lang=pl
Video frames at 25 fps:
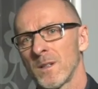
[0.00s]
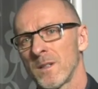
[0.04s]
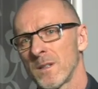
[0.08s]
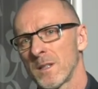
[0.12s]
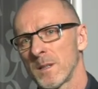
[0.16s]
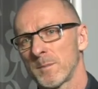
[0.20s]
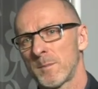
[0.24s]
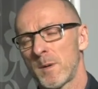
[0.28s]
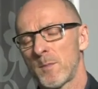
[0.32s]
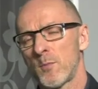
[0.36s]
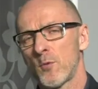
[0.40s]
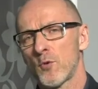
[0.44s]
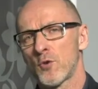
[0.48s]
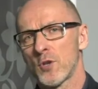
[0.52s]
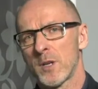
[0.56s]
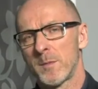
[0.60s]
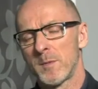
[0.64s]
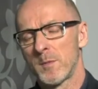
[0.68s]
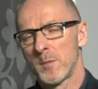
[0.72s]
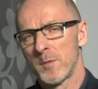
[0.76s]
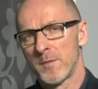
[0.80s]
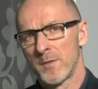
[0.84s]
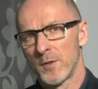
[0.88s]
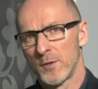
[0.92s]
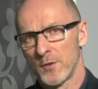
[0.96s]
e, popuszcza
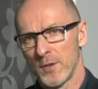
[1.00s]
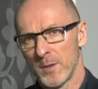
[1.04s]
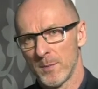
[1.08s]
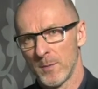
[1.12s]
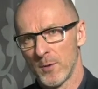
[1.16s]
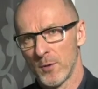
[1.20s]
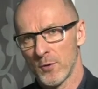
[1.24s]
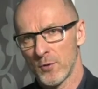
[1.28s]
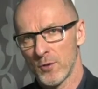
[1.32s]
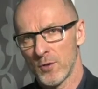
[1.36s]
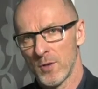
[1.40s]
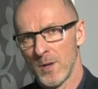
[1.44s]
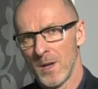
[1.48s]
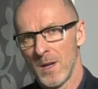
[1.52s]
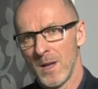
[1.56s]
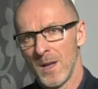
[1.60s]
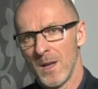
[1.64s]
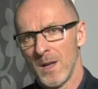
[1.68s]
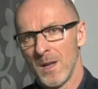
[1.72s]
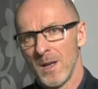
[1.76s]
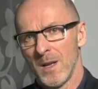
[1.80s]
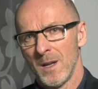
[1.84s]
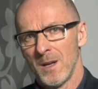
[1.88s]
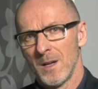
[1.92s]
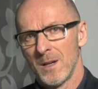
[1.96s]
mimowolnie mocz
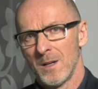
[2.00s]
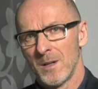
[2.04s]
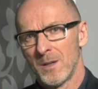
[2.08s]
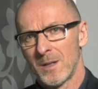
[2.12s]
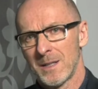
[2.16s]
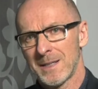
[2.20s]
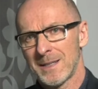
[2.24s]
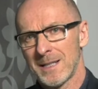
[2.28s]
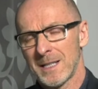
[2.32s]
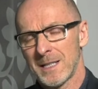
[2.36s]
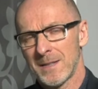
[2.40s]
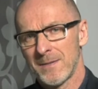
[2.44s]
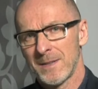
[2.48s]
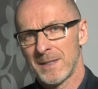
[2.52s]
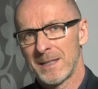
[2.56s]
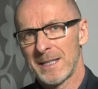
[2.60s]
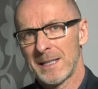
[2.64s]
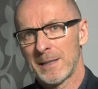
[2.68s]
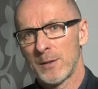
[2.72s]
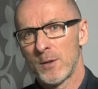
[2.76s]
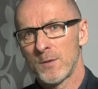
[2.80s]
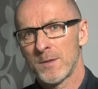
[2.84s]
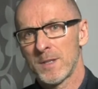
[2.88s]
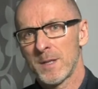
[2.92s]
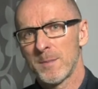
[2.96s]
oraz tak zwane
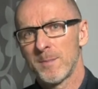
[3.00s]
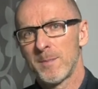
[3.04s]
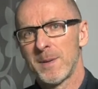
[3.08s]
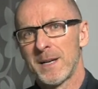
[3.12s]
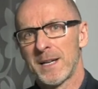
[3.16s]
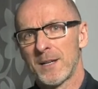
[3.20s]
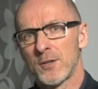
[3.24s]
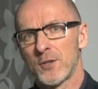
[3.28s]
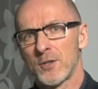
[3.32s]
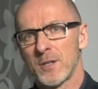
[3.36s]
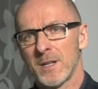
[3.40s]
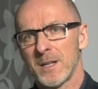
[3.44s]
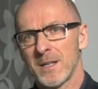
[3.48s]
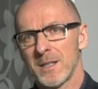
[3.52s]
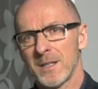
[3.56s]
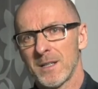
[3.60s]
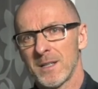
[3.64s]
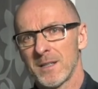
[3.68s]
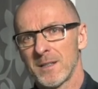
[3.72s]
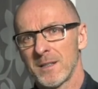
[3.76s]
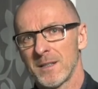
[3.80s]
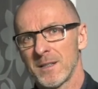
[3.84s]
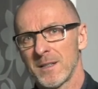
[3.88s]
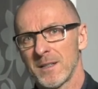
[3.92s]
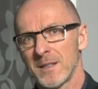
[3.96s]
gorące parcia,
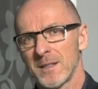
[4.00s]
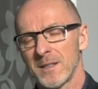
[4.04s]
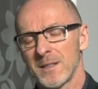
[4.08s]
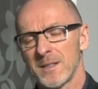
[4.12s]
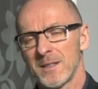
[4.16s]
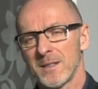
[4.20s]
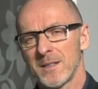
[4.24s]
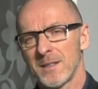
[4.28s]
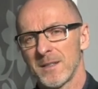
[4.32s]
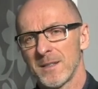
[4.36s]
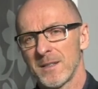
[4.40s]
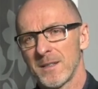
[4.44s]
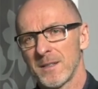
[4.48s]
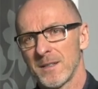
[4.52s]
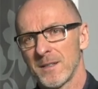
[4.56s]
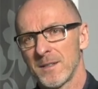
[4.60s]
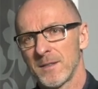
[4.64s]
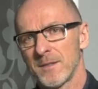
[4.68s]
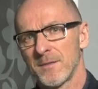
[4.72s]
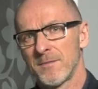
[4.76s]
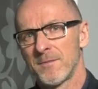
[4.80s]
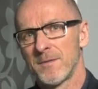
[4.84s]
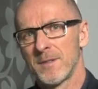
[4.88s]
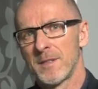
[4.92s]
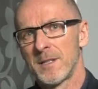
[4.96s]
kiedy e,
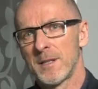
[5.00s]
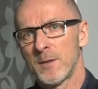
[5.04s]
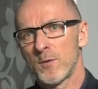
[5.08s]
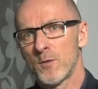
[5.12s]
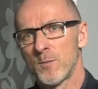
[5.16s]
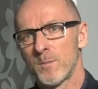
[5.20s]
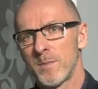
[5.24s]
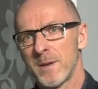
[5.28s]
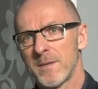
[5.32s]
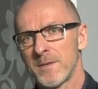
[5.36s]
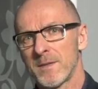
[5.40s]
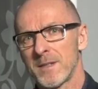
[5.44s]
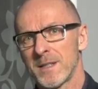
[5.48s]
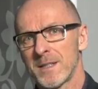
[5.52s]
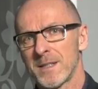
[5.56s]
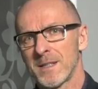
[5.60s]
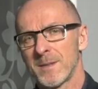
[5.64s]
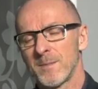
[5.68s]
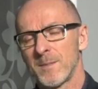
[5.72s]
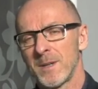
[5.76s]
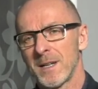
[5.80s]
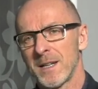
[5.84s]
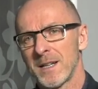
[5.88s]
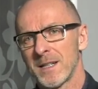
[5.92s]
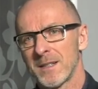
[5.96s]
w wyniku pewnych
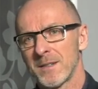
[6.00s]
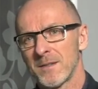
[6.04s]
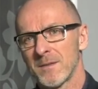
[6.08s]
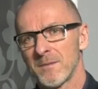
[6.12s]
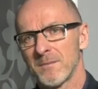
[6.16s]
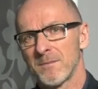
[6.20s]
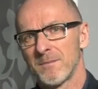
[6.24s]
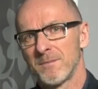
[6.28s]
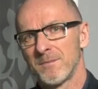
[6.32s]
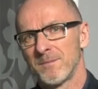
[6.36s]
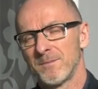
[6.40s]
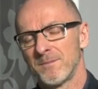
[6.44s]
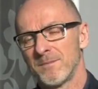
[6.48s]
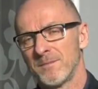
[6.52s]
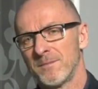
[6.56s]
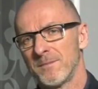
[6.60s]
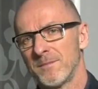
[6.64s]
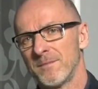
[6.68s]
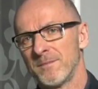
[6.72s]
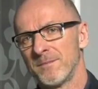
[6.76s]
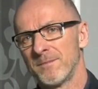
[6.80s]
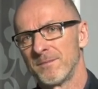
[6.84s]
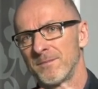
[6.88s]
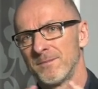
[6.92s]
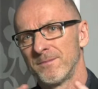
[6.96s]
zmian
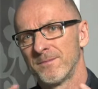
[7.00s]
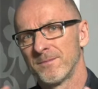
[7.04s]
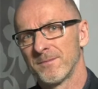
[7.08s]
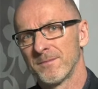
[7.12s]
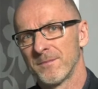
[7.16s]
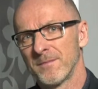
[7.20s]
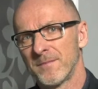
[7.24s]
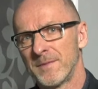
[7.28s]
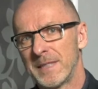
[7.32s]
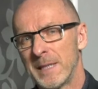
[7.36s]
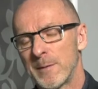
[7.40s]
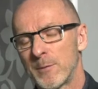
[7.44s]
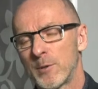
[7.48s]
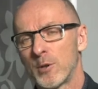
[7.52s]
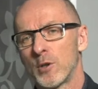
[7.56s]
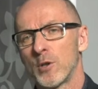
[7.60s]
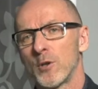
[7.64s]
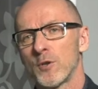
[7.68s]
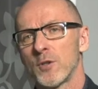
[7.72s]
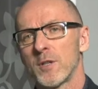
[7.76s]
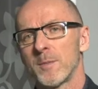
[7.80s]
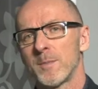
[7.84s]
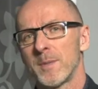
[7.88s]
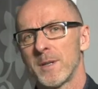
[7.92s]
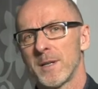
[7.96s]
mm, w
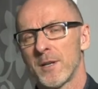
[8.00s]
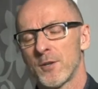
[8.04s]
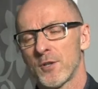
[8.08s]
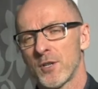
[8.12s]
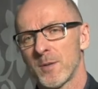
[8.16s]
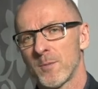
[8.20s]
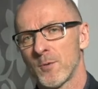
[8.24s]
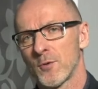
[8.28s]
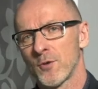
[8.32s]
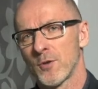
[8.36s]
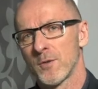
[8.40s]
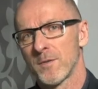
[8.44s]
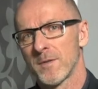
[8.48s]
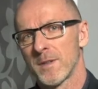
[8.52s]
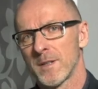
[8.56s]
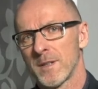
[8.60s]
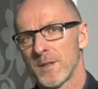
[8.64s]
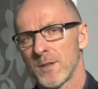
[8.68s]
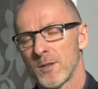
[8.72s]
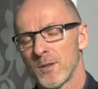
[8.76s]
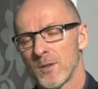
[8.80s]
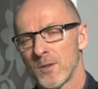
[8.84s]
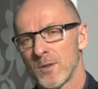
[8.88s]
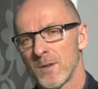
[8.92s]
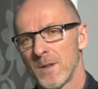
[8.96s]
neurologii pęcherza
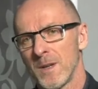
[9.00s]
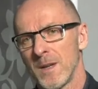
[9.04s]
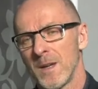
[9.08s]
moczowego